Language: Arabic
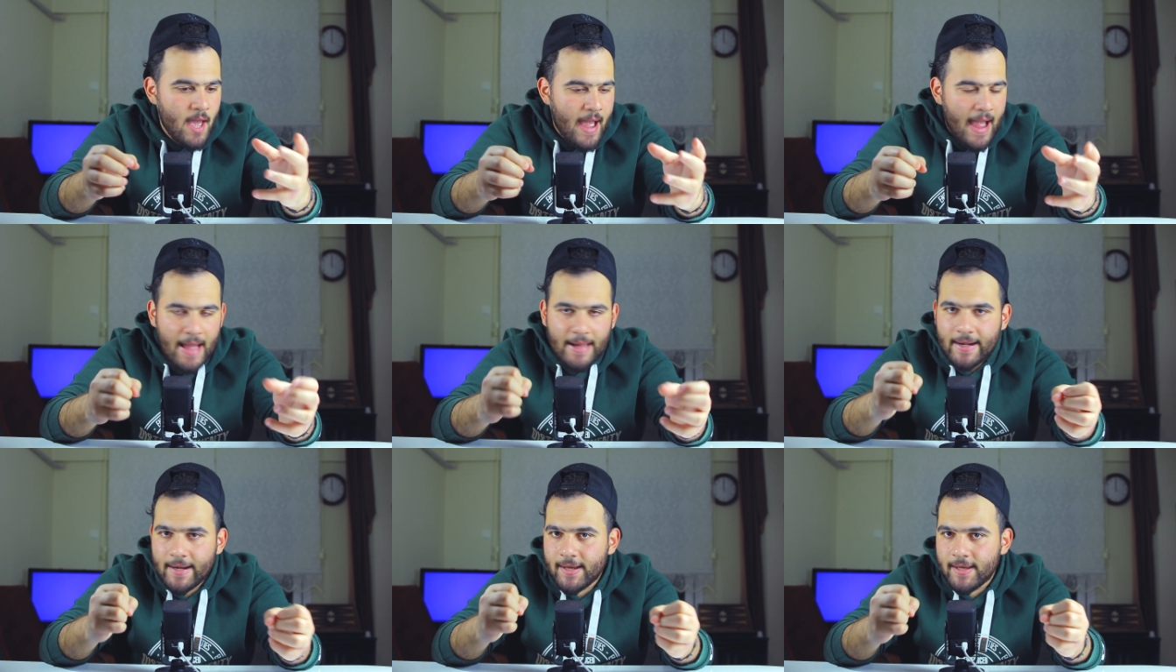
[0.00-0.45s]

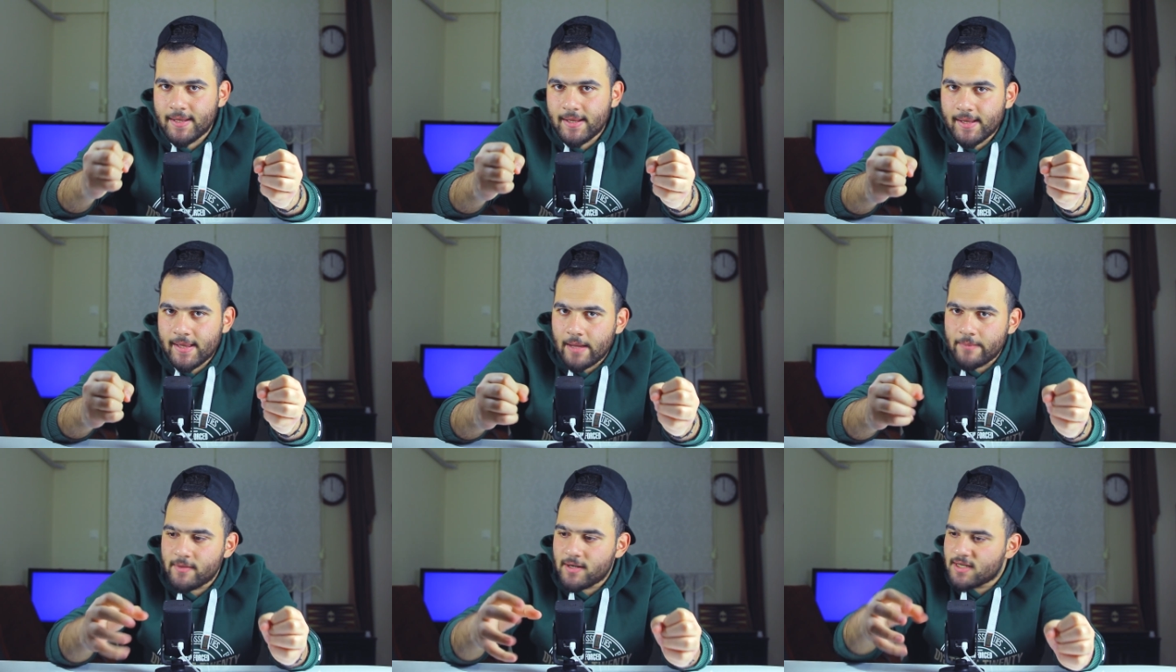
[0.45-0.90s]
حركه
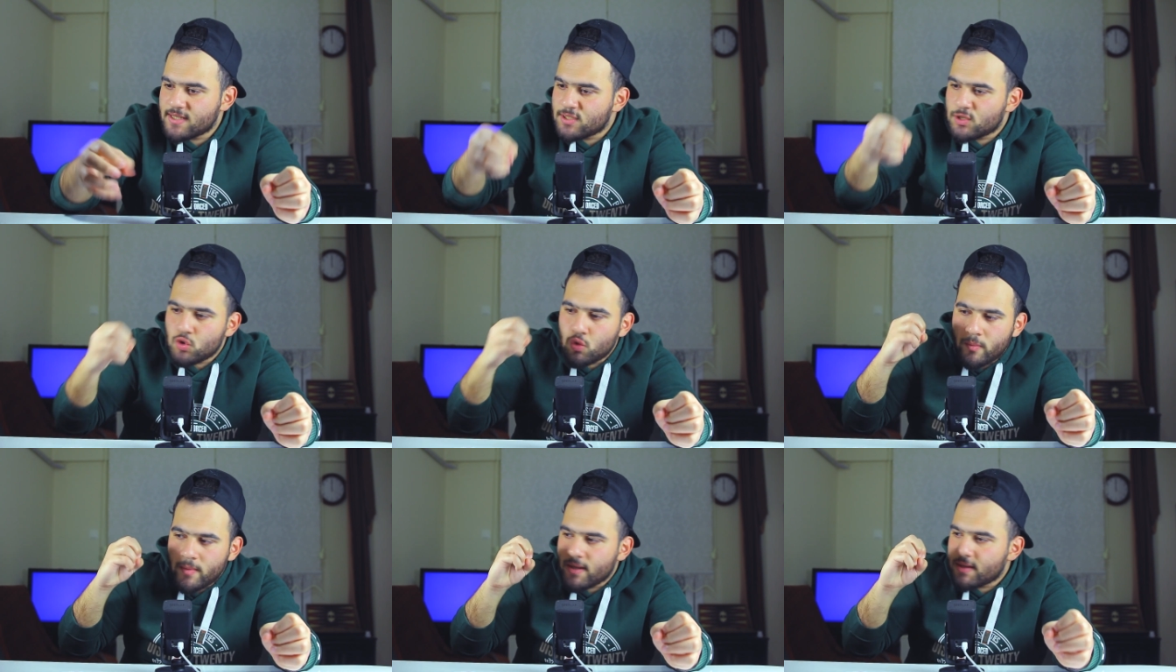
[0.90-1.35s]
الكاميرا
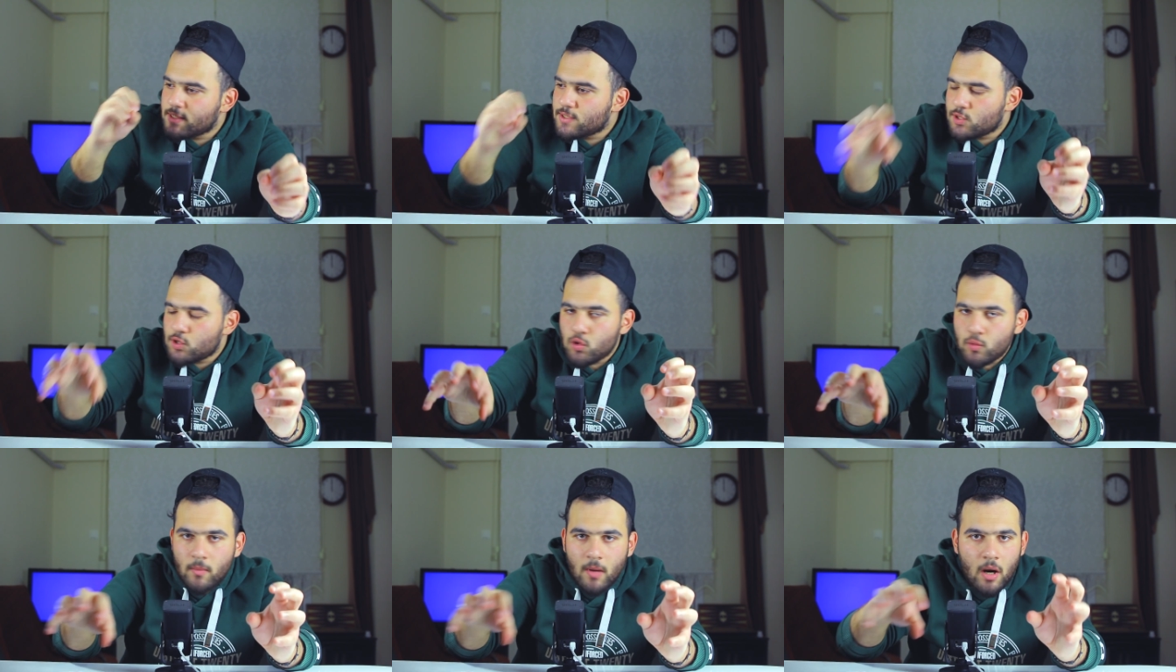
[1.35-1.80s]
زوم ان
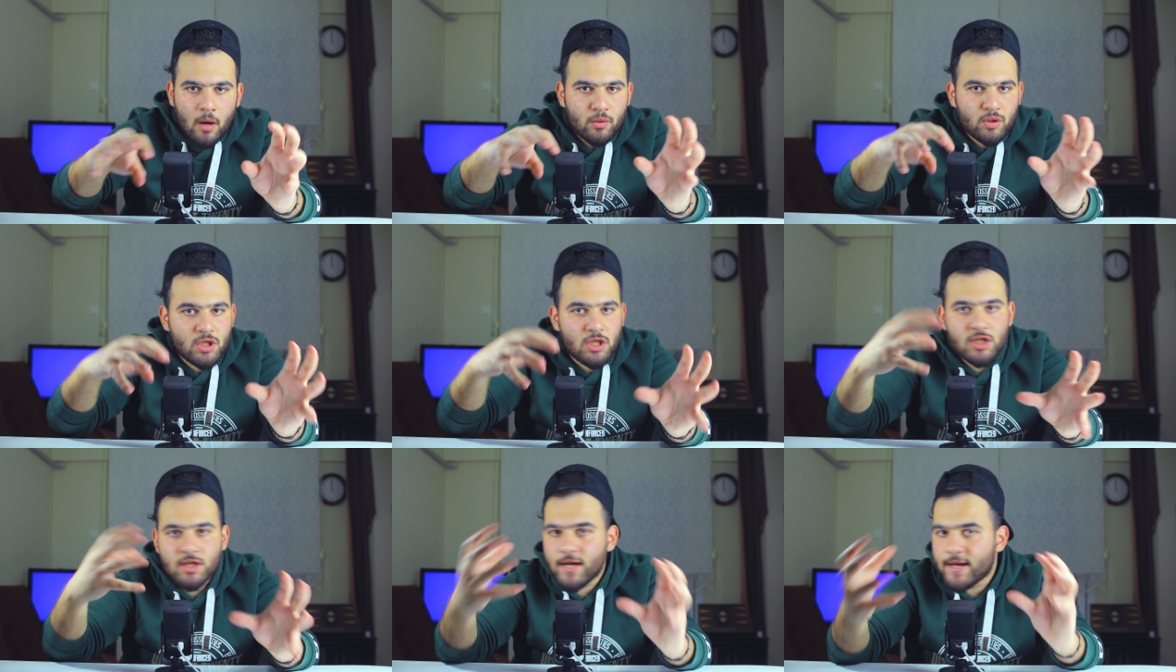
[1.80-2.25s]
زوم
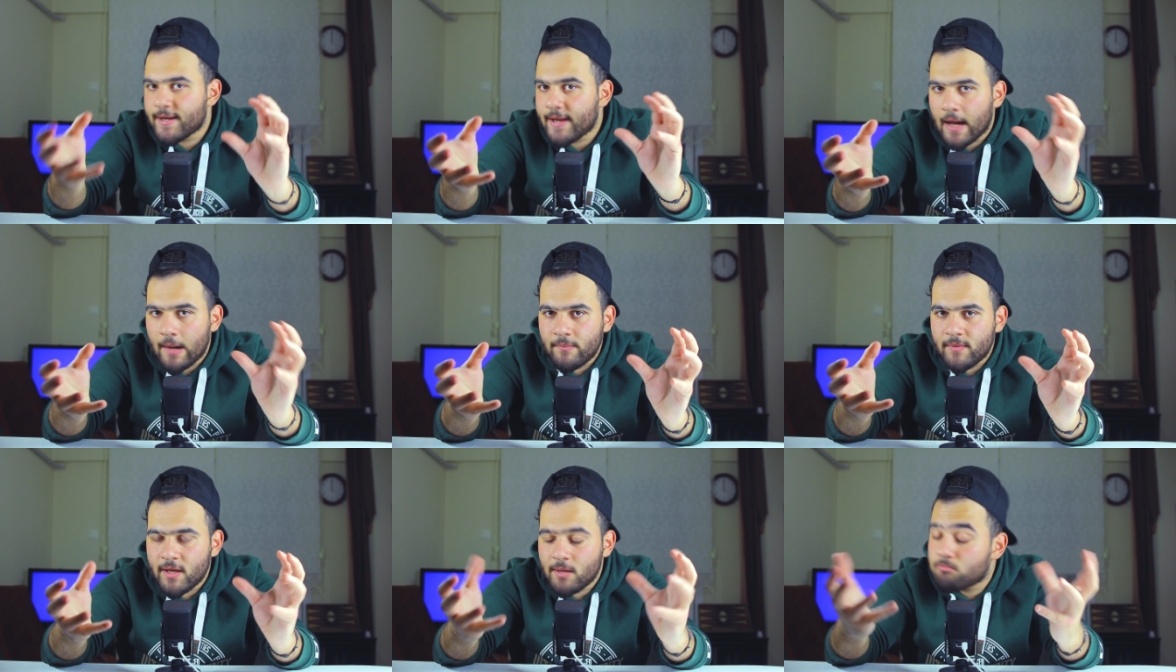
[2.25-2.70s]
اوت شيء شغله
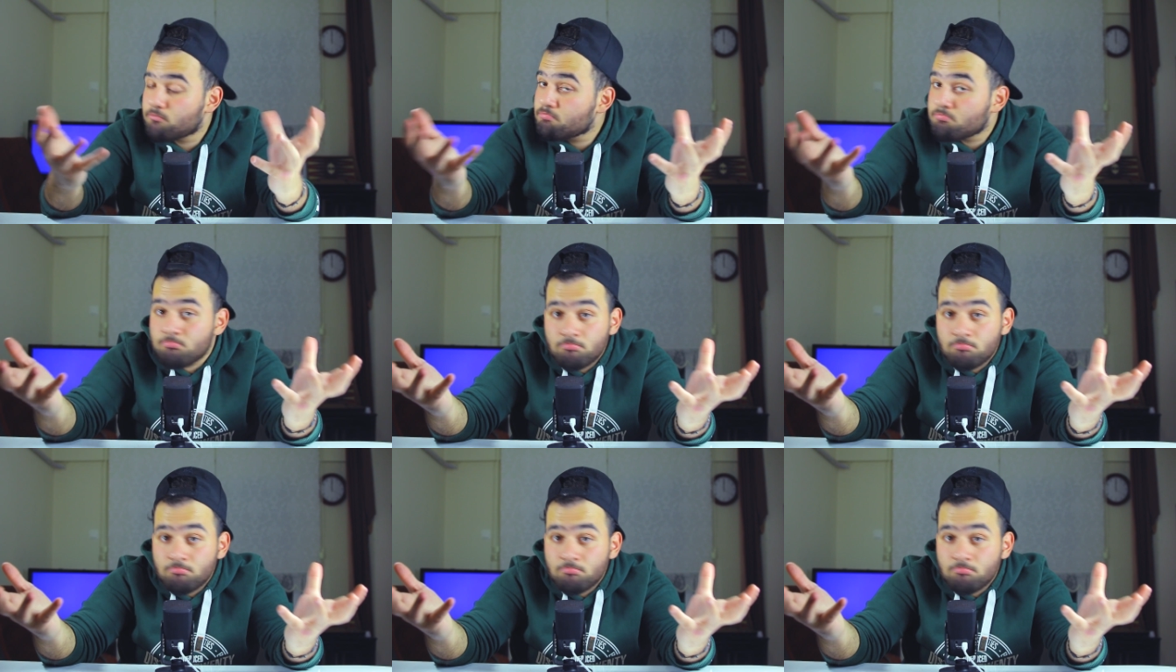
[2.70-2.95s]
عامله